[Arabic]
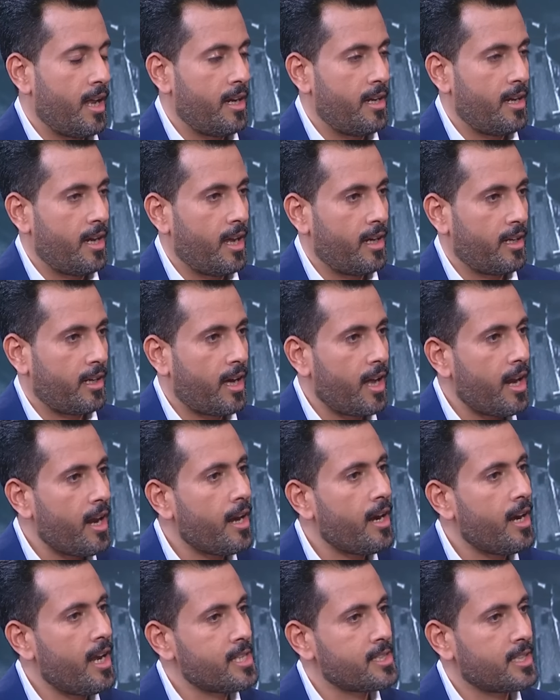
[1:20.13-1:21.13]

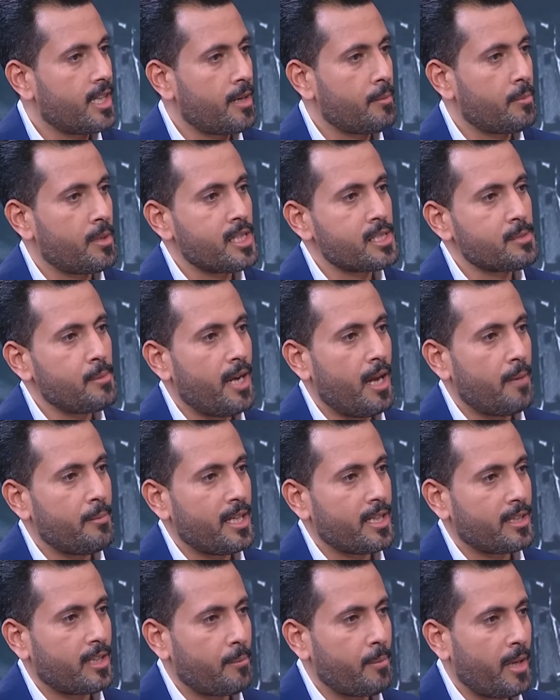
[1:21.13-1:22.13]
القرار العسكري بالنسبه
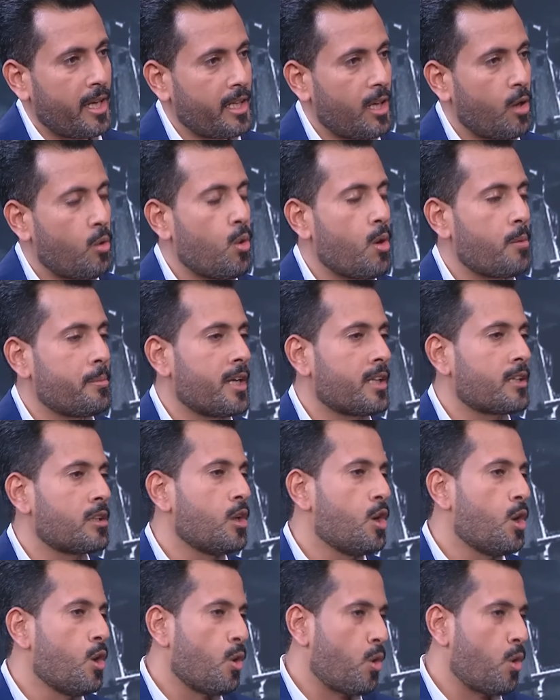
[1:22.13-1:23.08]
للعمليه البحريه هو بيد